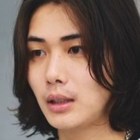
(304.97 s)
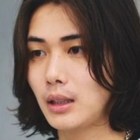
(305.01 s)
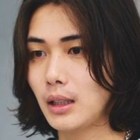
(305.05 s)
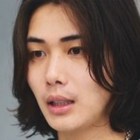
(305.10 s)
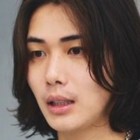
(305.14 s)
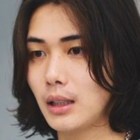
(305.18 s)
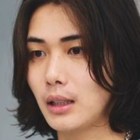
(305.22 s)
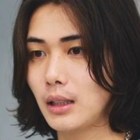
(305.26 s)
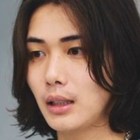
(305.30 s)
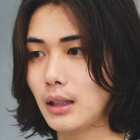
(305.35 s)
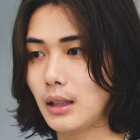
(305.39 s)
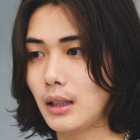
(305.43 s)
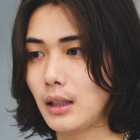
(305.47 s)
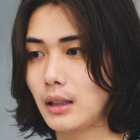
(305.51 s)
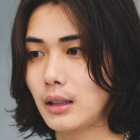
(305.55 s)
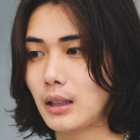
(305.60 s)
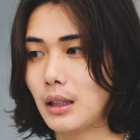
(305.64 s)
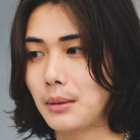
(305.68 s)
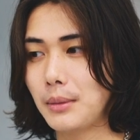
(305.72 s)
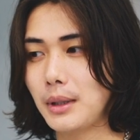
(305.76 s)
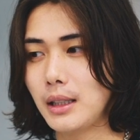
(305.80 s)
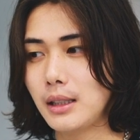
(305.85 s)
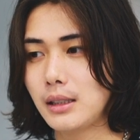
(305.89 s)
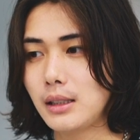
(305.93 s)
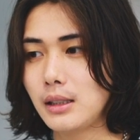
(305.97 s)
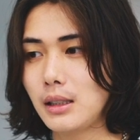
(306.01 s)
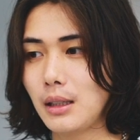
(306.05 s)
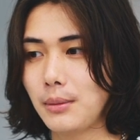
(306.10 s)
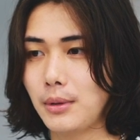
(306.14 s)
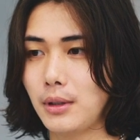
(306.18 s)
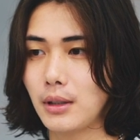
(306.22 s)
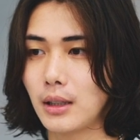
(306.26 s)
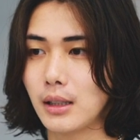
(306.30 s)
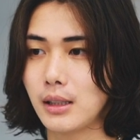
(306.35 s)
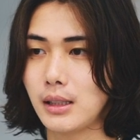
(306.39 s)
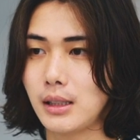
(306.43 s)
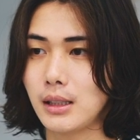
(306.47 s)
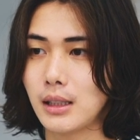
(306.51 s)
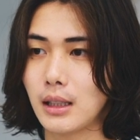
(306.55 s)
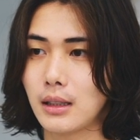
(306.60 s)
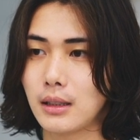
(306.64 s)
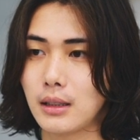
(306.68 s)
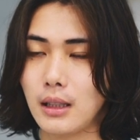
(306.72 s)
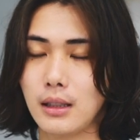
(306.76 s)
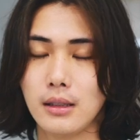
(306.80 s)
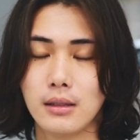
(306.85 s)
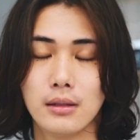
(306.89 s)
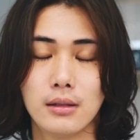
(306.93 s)
てダメージレベルが違っ
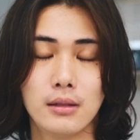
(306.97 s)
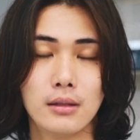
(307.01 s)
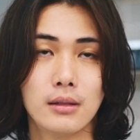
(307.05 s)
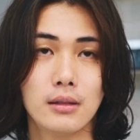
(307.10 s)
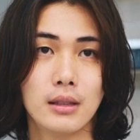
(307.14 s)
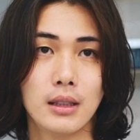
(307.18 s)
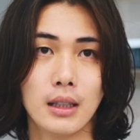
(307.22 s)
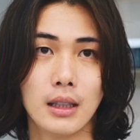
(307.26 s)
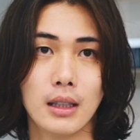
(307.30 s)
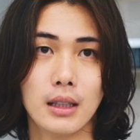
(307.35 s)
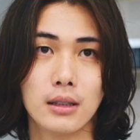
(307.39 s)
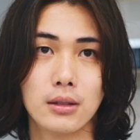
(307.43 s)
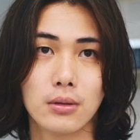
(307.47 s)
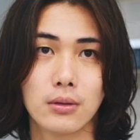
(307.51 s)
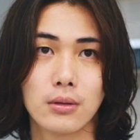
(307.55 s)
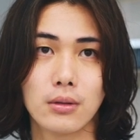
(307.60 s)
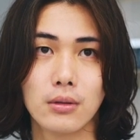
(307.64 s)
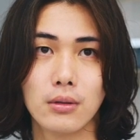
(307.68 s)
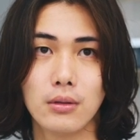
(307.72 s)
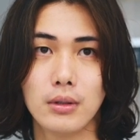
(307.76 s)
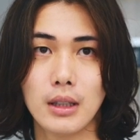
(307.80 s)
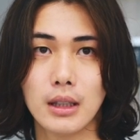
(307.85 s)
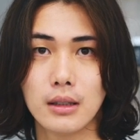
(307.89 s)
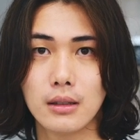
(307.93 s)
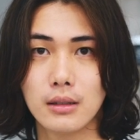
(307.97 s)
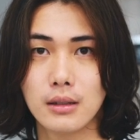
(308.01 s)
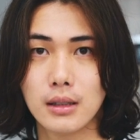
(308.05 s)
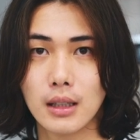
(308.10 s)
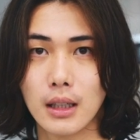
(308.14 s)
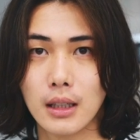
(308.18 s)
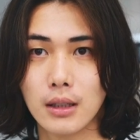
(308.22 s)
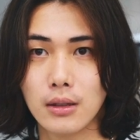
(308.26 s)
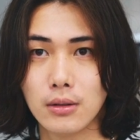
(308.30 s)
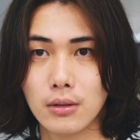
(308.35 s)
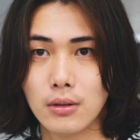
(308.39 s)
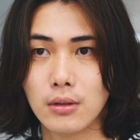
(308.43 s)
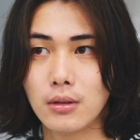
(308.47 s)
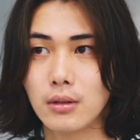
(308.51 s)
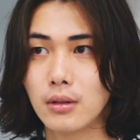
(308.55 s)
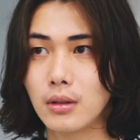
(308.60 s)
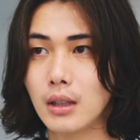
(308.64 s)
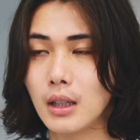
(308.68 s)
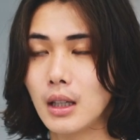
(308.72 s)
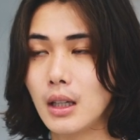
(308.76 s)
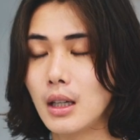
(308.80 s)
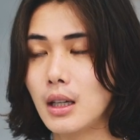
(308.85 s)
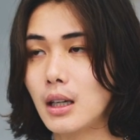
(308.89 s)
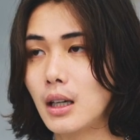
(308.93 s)
たりするんでそこの薬剤を
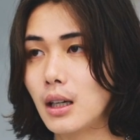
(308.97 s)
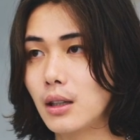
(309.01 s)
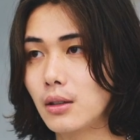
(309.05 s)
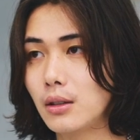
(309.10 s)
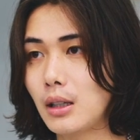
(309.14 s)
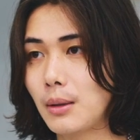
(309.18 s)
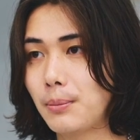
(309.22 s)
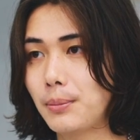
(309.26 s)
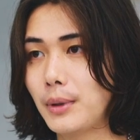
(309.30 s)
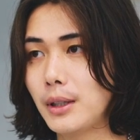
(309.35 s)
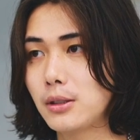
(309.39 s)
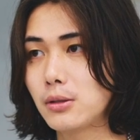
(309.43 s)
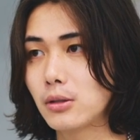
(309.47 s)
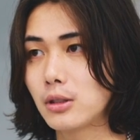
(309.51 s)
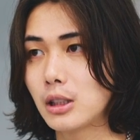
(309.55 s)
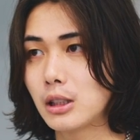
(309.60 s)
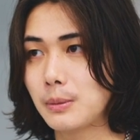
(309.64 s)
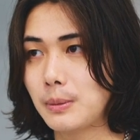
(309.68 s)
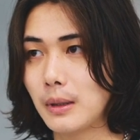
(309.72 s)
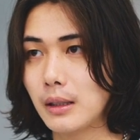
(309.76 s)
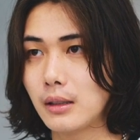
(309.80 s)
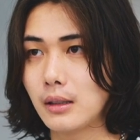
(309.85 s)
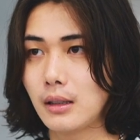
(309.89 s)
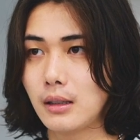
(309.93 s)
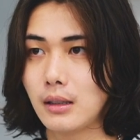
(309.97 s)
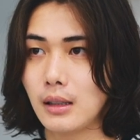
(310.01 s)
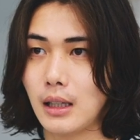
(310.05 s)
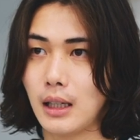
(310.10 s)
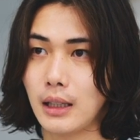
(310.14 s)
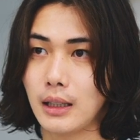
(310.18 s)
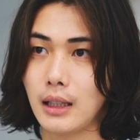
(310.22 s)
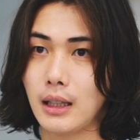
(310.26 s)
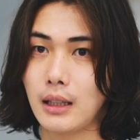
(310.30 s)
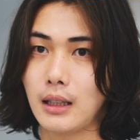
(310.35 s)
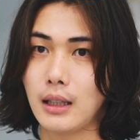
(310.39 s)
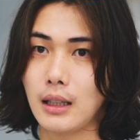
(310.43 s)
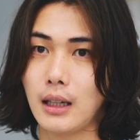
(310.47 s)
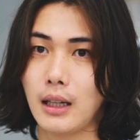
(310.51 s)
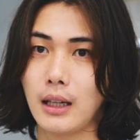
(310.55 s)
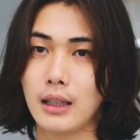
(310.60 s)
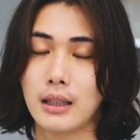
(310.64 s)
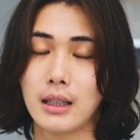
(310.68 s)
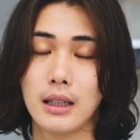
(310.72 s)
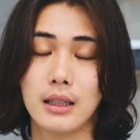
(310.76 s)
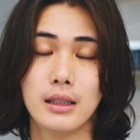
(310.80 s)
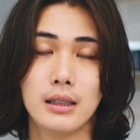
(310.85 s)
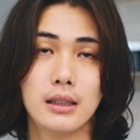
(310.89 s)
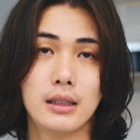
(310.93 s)
あのやっぱりちょっとスペック上げてあ
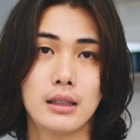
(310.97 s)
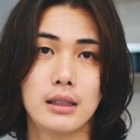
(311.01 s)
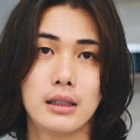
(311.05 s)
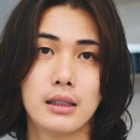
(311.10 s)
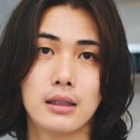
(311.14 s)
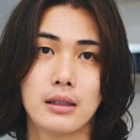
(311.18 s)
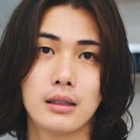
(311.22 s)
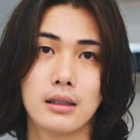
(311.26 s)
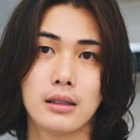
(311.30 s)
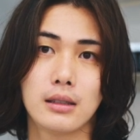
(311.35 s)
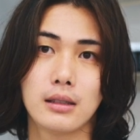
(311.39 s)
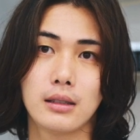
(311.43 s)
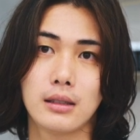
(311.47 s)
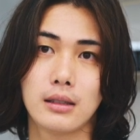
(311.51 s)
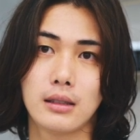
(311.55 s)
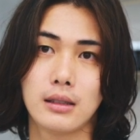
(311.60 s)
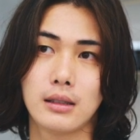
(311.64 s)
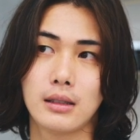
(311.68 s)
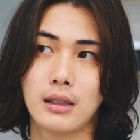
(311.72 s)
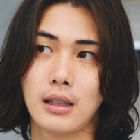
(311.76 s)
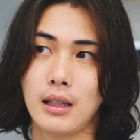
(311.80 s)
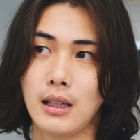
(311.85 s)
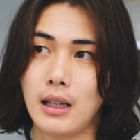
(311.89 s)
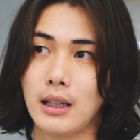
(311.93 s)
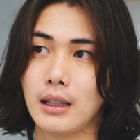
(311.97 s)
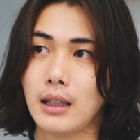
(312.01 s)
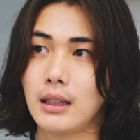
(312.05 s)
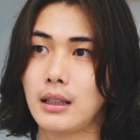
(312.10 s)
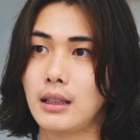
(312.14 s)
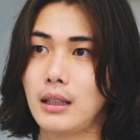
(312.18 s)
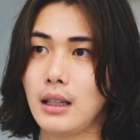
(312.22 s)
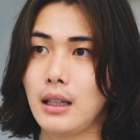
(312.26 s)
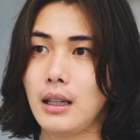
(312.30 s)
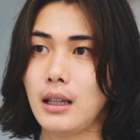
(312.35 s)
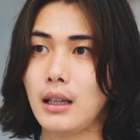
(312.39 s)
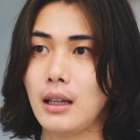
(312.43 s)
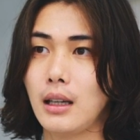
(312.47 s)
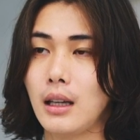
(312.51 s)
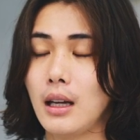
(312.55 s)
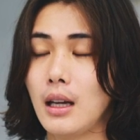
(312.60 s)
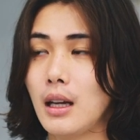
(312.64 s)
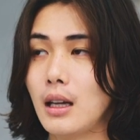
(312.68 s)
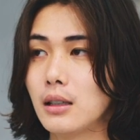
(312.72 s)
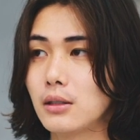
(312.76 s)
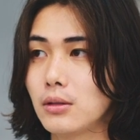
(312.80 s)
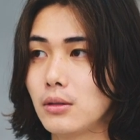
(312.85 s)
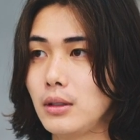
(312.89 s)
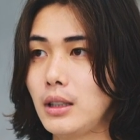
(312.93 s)
げたりしてあげて
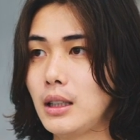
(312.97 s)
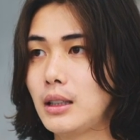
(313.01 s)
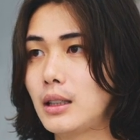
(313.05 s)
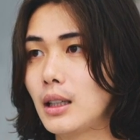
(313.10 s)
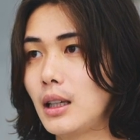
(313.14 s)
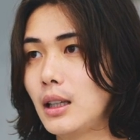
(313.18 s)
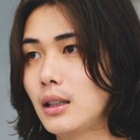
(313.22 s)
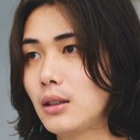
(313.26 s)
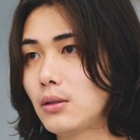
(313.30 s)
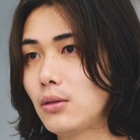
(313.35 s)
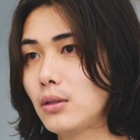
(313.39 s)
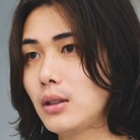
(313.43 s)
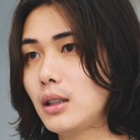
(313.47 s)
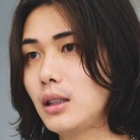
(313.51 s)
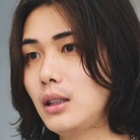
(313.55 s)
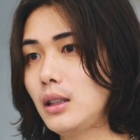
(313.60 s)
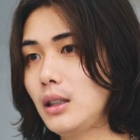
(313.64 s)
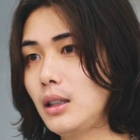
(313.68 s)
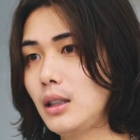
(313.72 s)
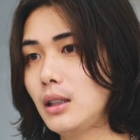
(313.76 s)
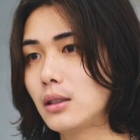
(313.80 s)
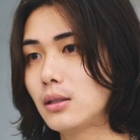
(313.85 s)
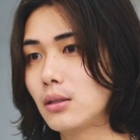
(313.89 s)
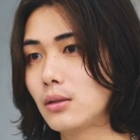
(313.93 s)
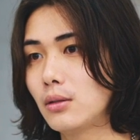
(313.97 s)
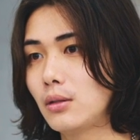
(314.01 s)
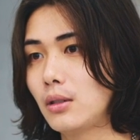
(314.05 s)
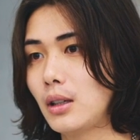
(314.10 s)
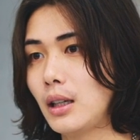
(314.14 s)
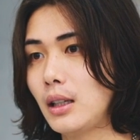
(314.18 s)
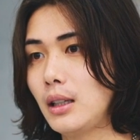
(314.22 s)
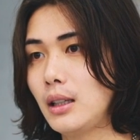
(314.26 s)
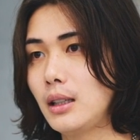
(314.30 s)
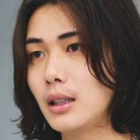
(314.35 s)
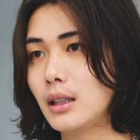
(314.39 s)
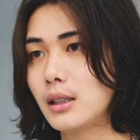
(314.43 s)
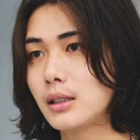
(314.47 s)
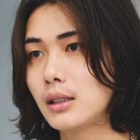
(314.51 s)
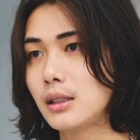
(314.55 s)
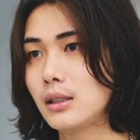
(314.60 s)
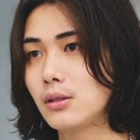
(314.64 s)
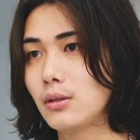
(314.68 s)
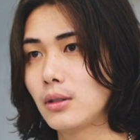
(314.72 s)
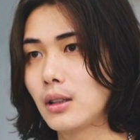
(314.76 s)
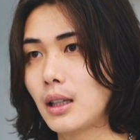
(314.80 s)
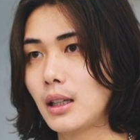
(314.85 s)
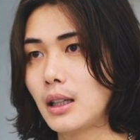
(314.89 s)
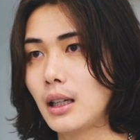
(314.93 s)
そのリターンの時にその襟足
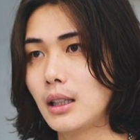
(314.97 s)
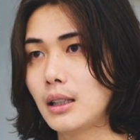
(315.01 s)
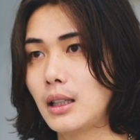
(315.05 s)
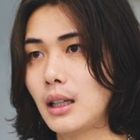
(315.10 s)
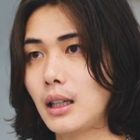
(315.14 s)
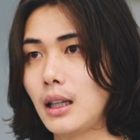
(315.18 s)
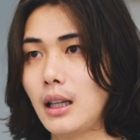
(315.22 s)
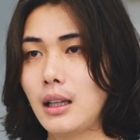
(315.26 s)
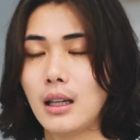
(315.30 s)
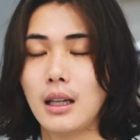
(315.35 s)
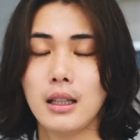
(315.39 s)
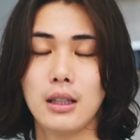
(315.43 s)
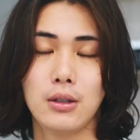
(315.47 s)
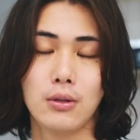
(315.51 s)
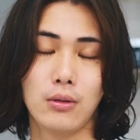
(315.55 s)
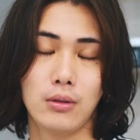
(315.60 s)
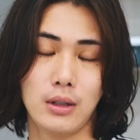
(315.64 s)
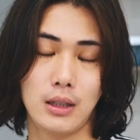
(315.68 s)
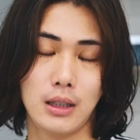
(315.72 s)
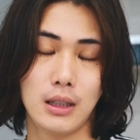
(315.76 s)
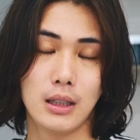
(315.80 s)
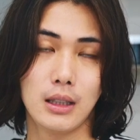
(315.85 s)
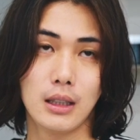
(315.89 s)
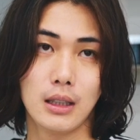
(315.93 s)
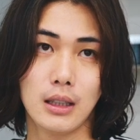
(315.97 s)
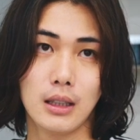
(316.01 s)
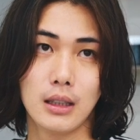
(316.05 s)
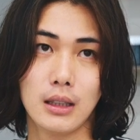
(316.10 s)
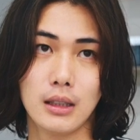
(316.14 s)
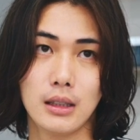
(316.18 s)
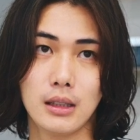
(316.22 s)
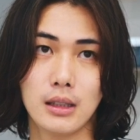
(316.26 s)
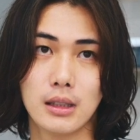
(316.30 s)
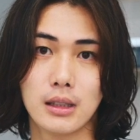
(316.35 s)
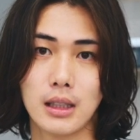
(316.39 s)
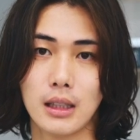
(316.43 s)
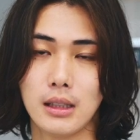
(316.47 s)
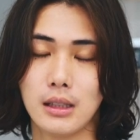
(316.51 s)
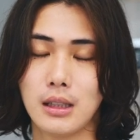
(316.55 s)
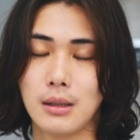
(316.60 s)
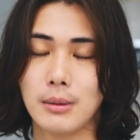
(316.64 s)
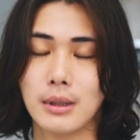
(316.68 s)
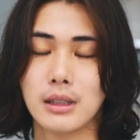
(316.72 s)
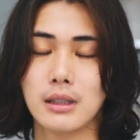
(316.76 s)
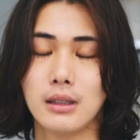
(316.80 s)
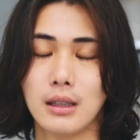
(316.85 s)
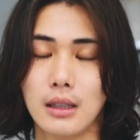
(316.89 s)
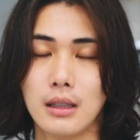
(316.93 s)
の毛がだれないようにしたりし
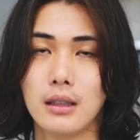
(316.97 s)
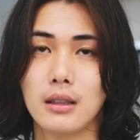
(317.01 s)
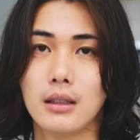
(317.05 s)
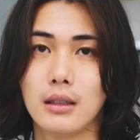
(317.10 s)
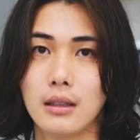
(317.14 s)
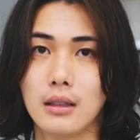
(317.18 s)
てますね。